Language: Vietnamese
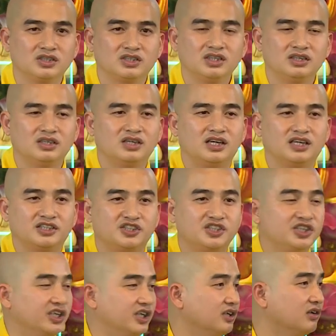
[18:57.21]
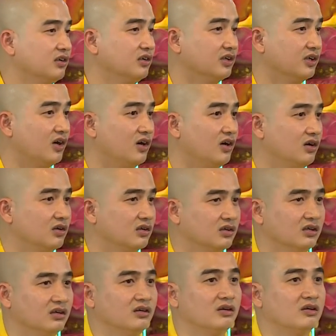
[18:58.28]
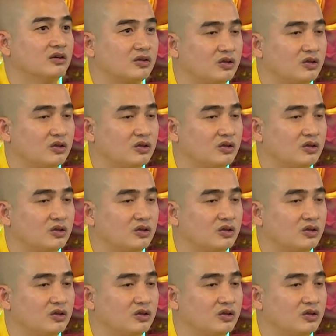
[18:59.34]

tức là suy nghĩ của người đó người đó